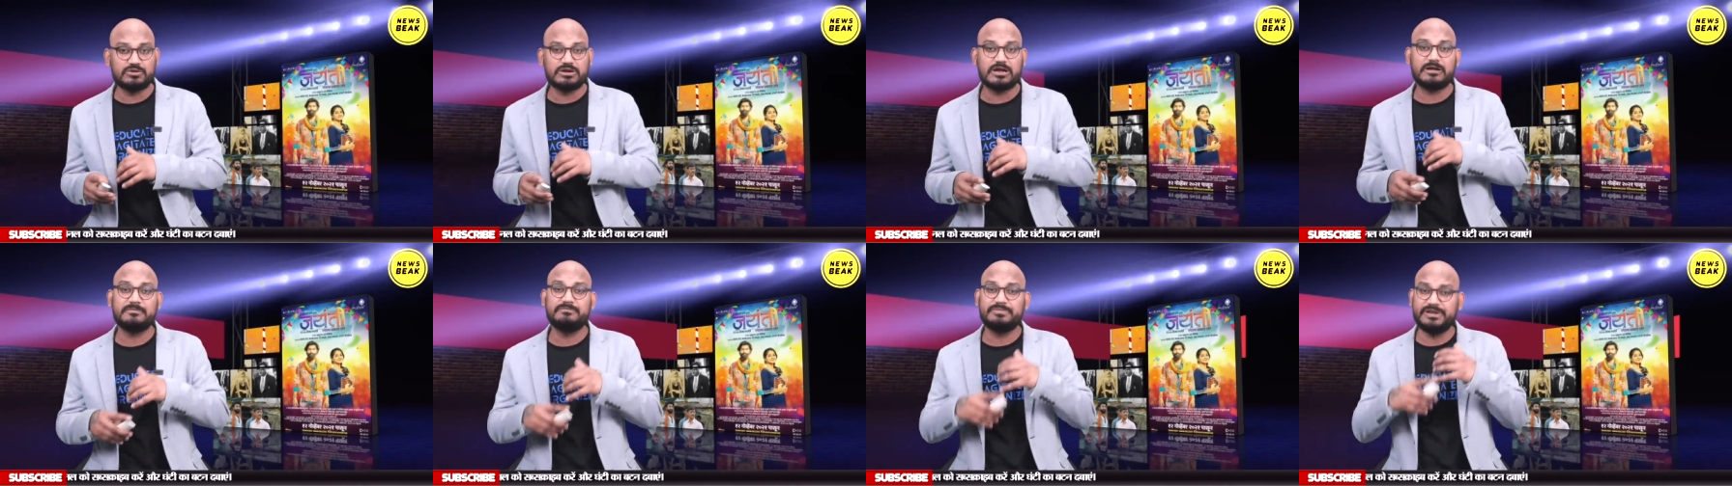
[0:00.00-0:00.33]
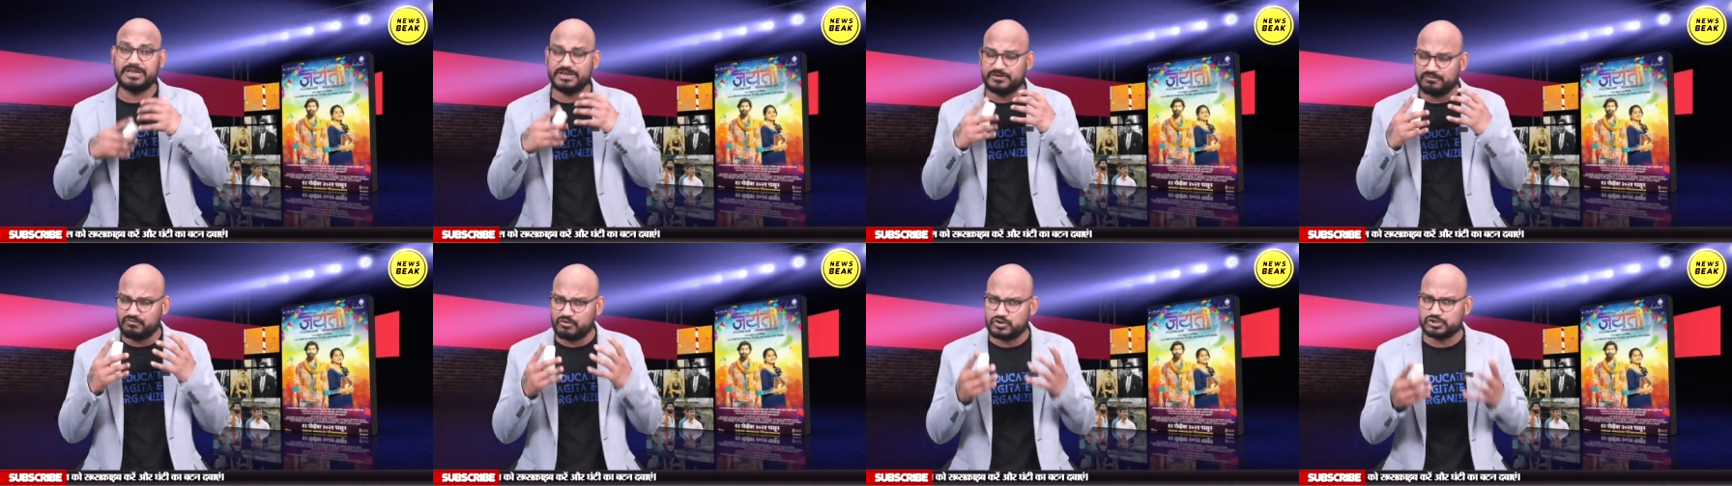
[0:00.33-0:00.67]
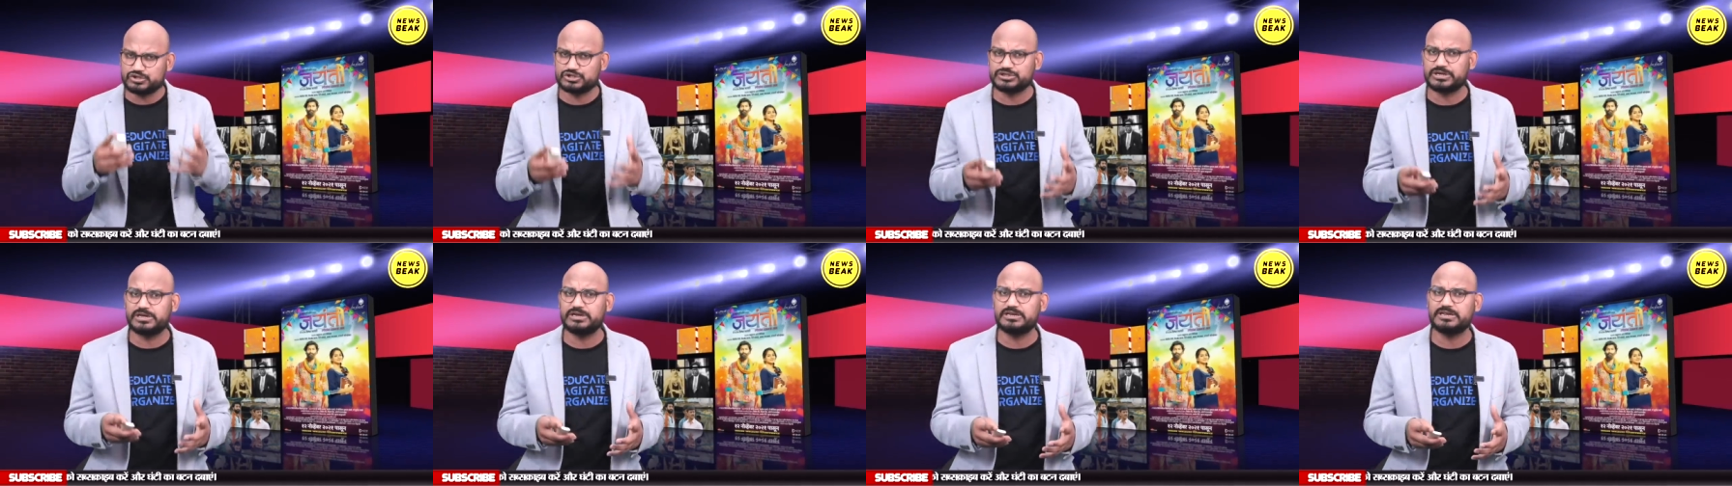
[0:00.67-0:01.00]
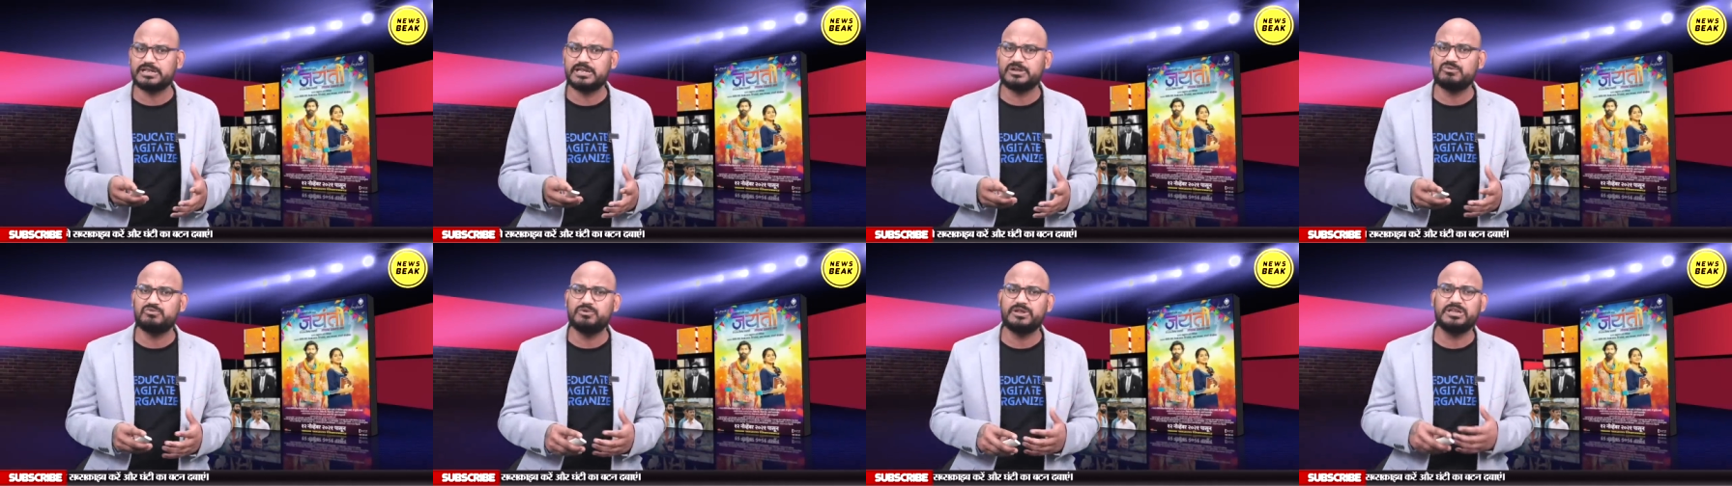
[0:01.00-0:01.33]
का ब्रेन वॉश
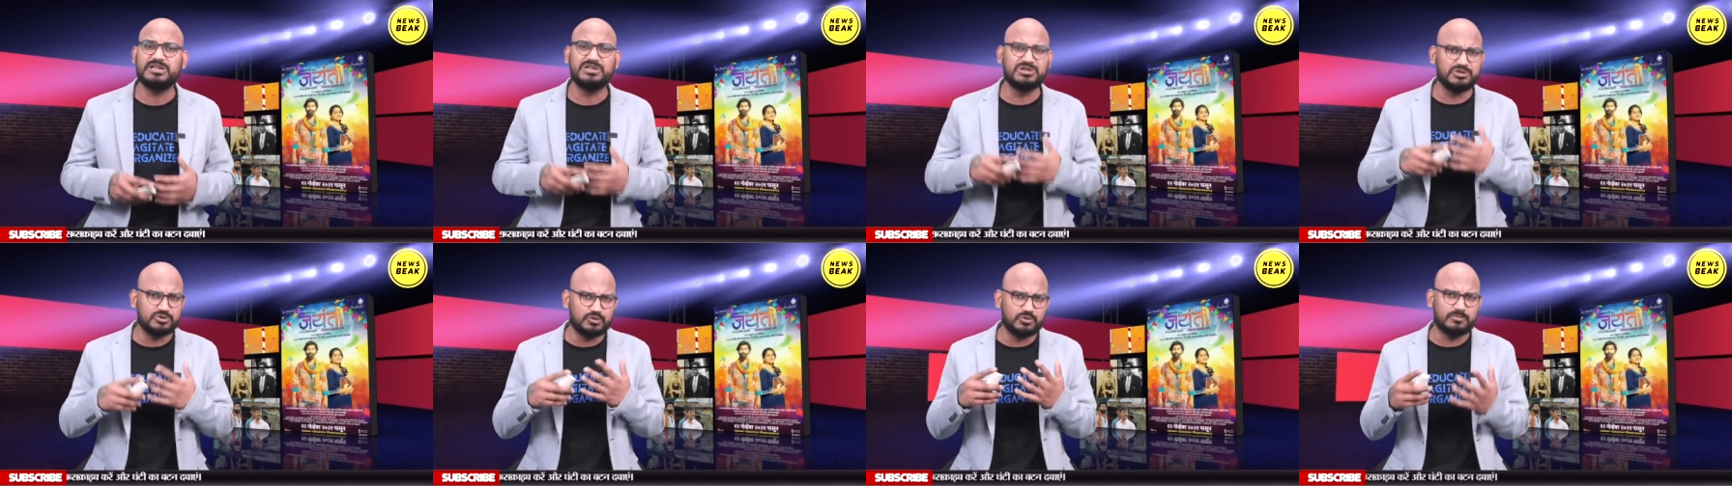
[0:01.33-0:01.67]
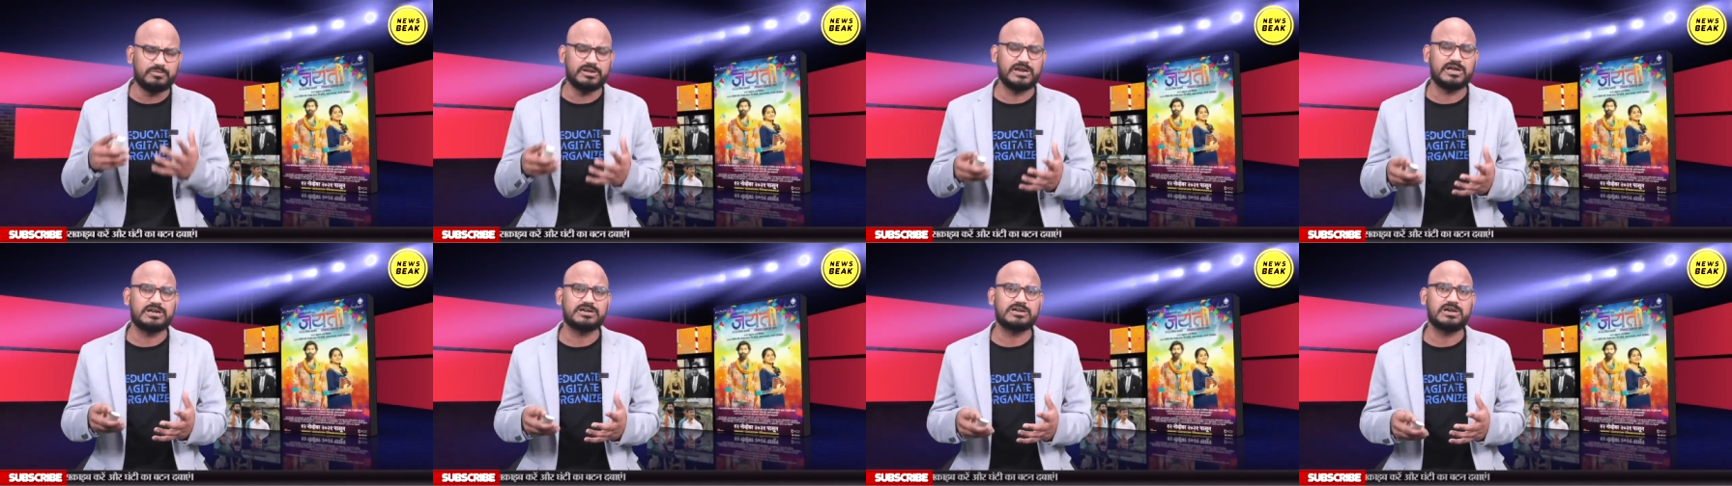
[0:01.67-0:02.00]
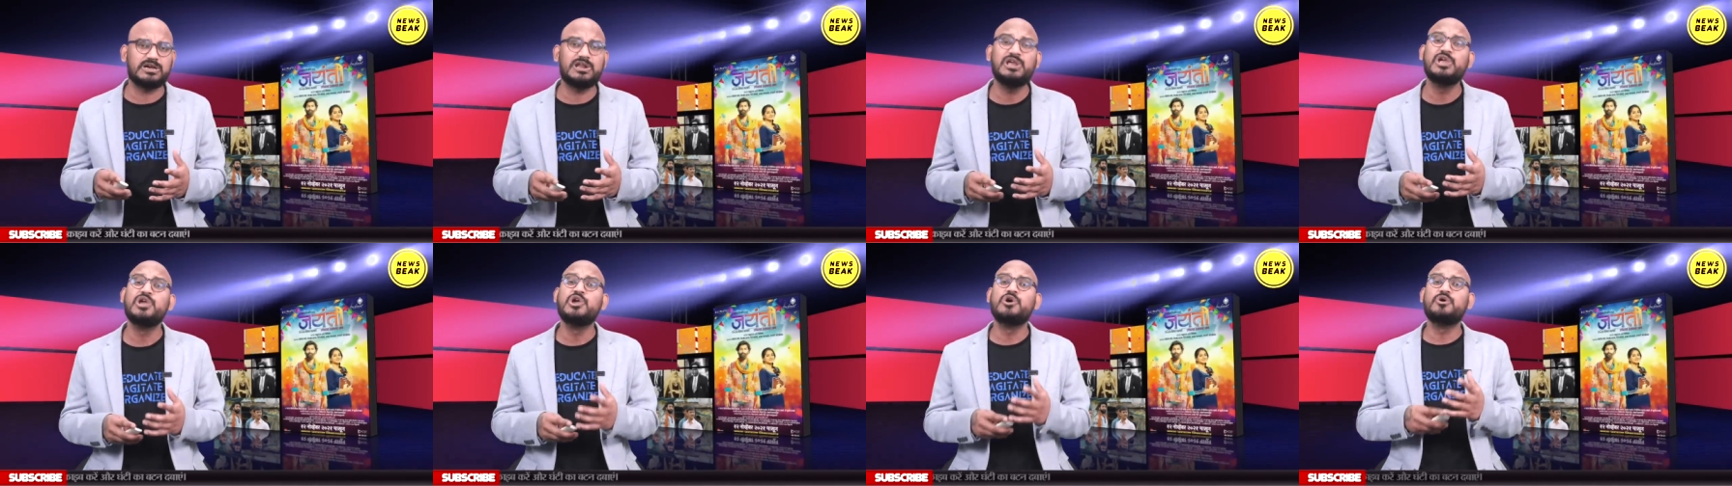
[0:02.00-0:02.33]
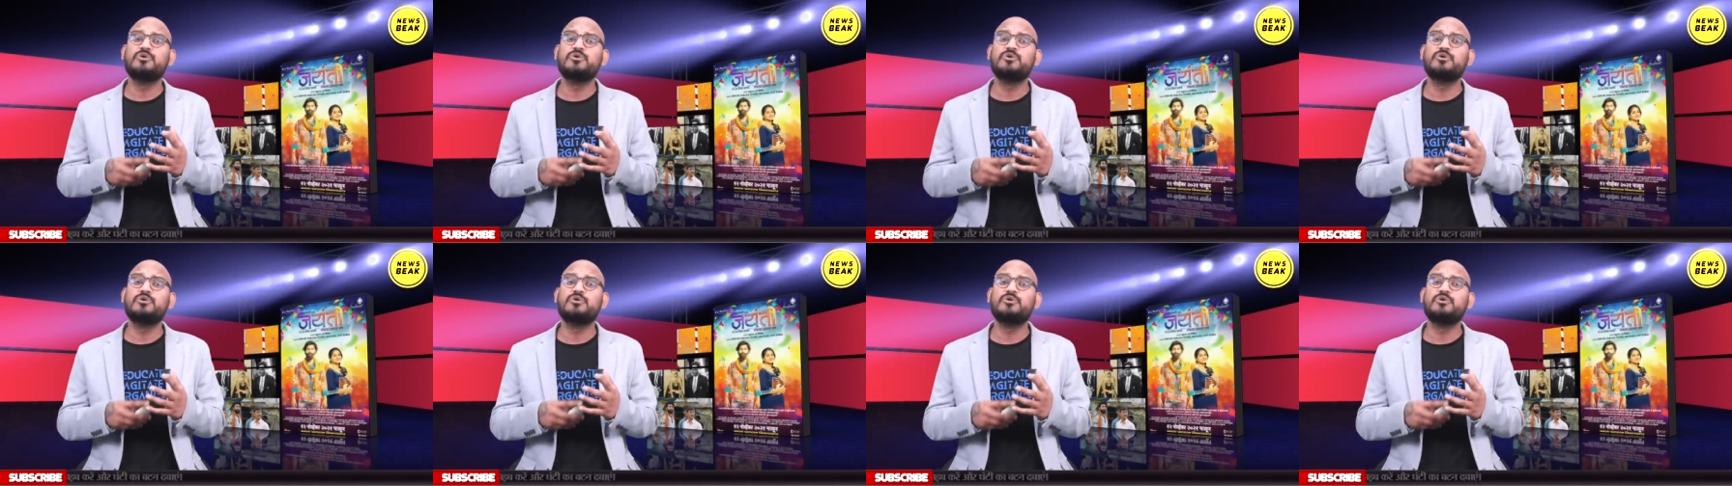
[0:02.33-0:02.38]
करके उन्हें हिंदू बनाकर